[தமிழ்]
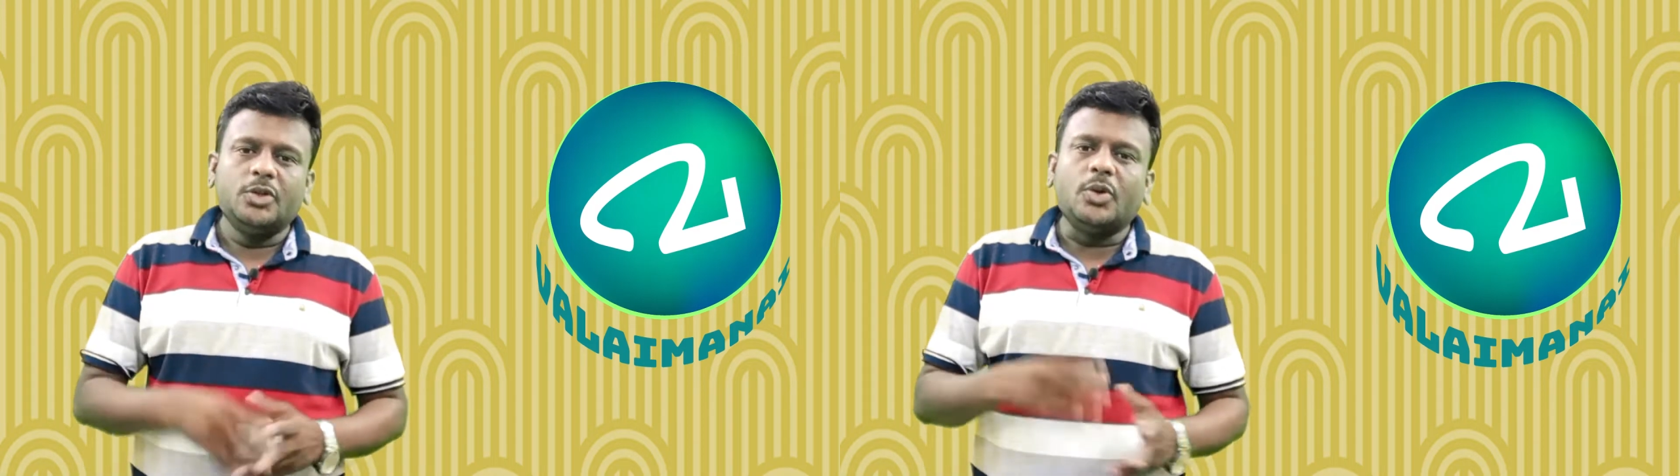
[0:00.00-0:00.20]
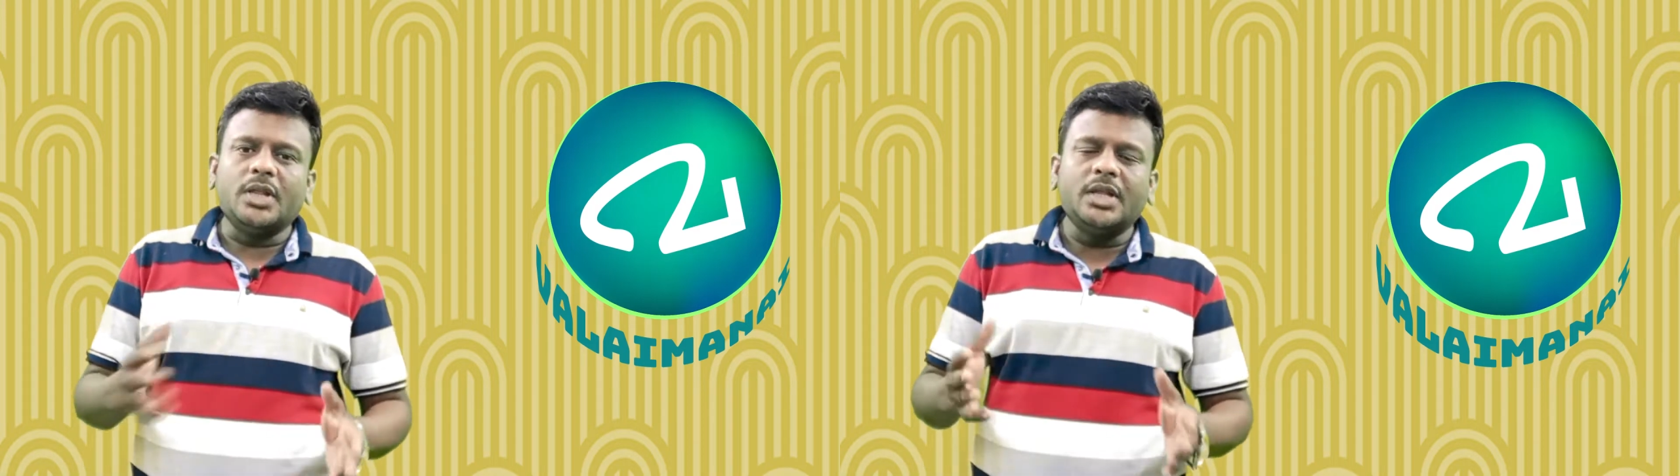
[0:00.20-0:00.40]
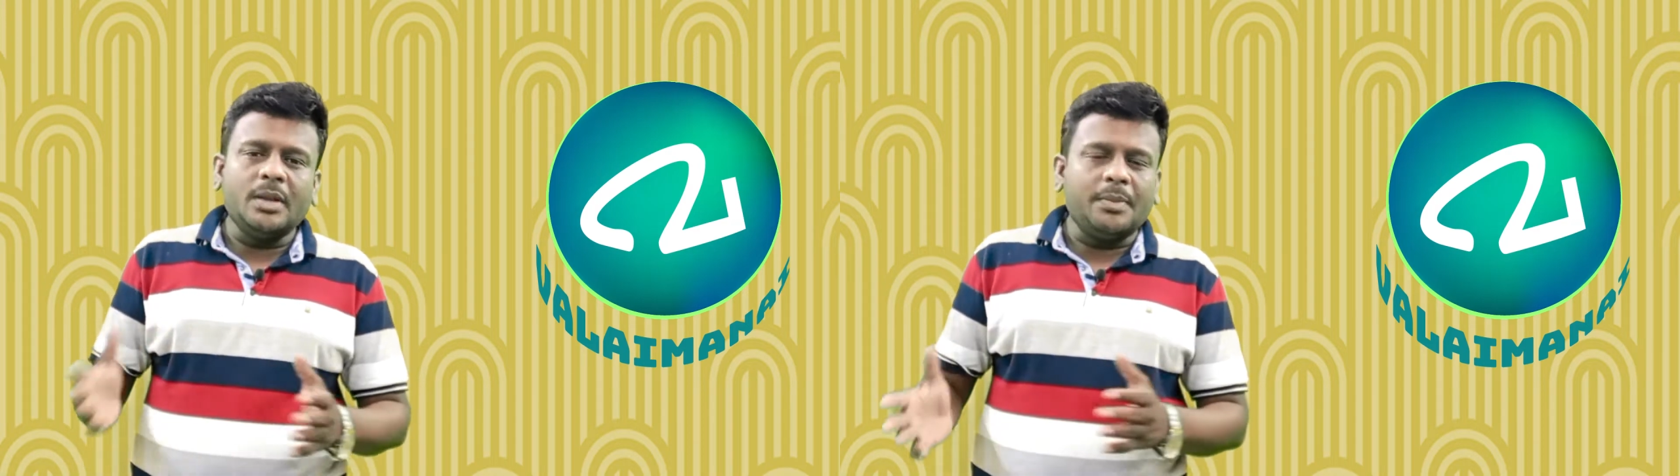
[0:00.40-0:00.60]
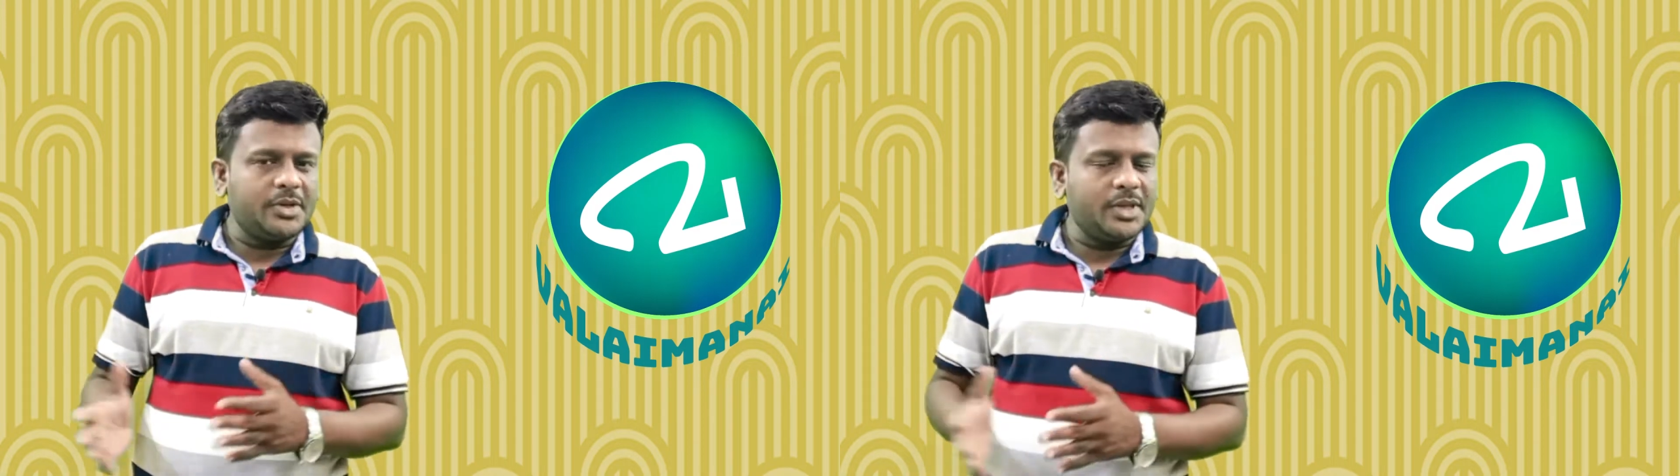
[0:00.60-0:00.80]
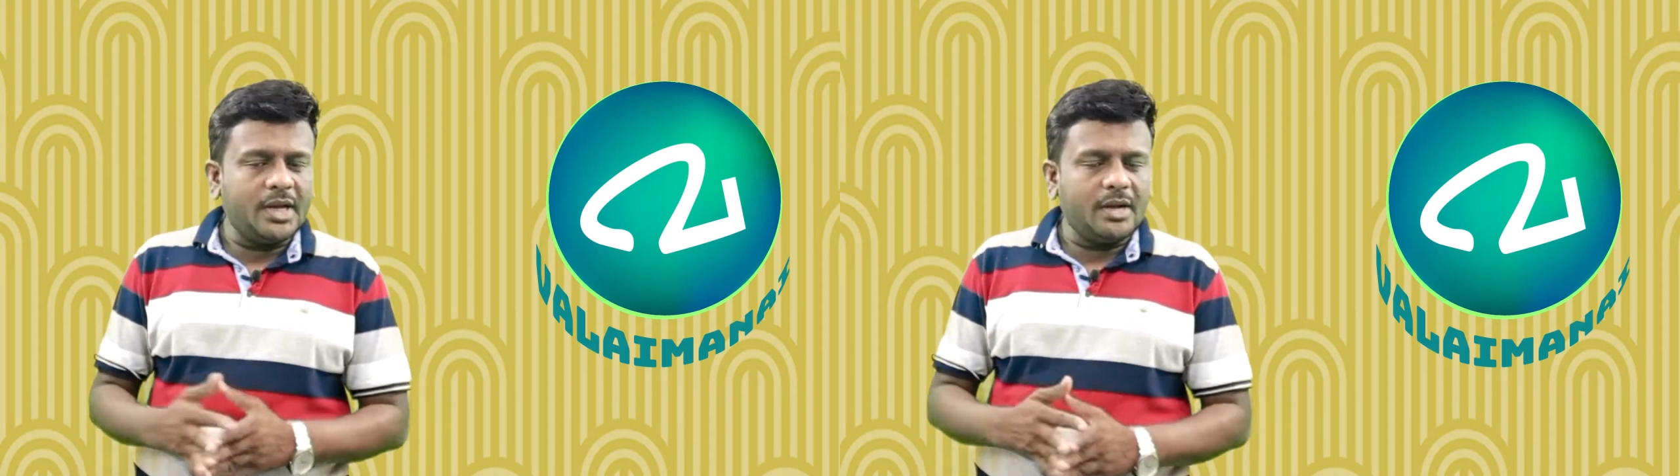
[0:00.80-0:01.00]
தொடர்ந்து இந்த
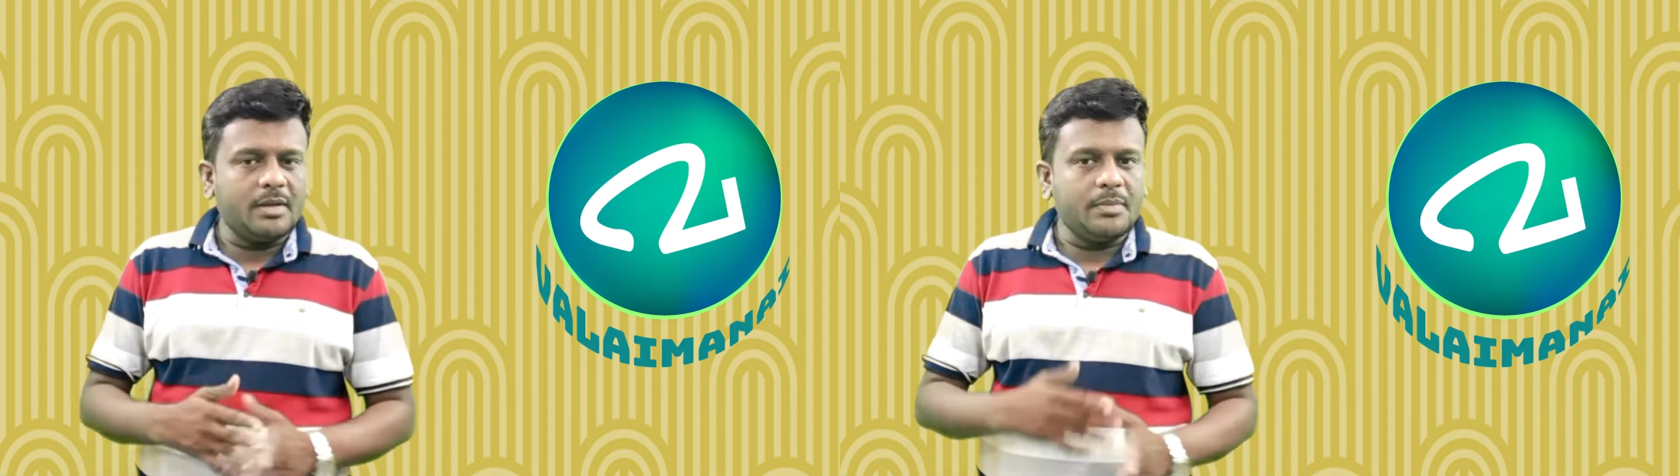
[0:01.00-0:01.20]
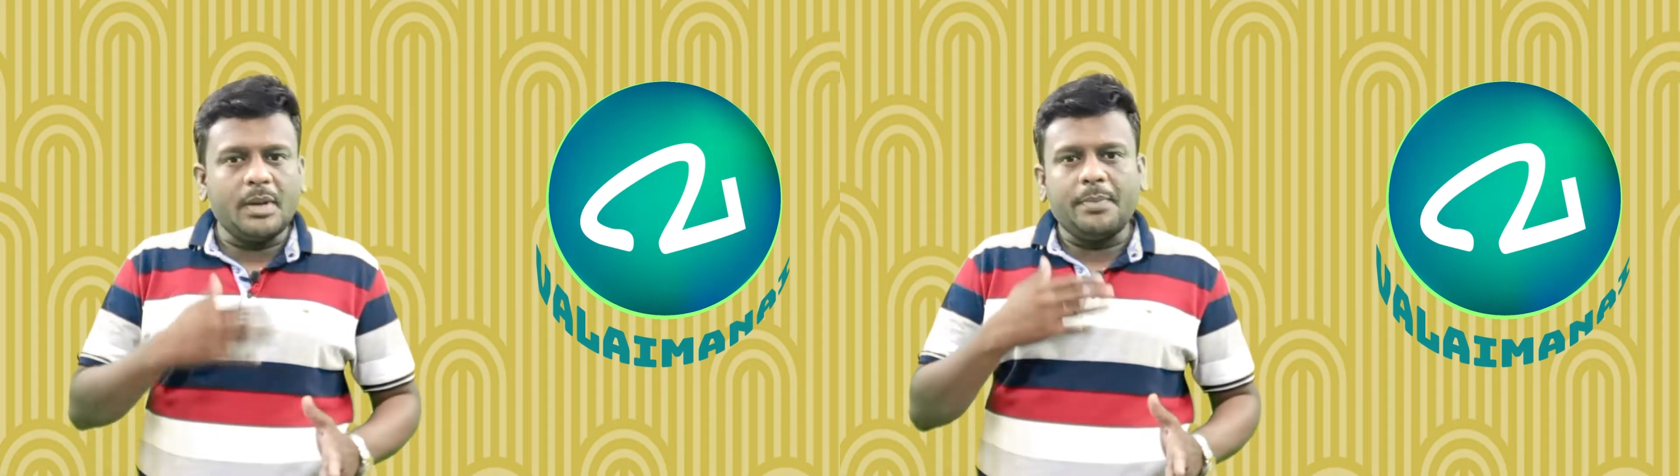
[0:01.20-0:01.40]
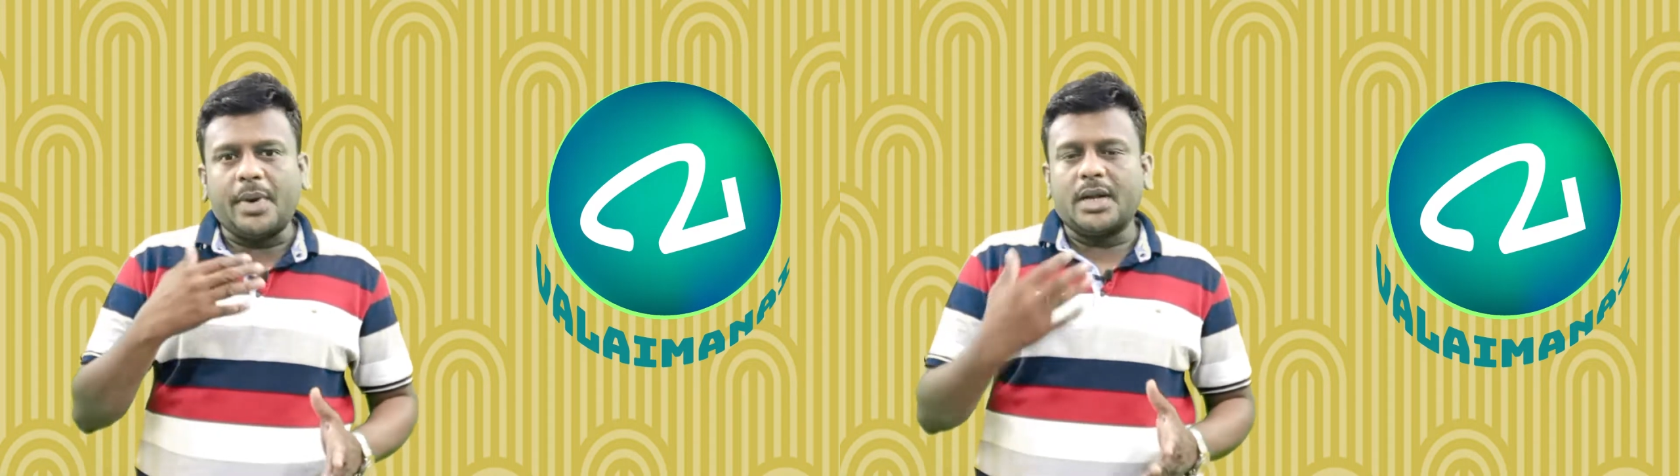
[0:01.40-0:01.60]
பக்கத்தில் நம்ம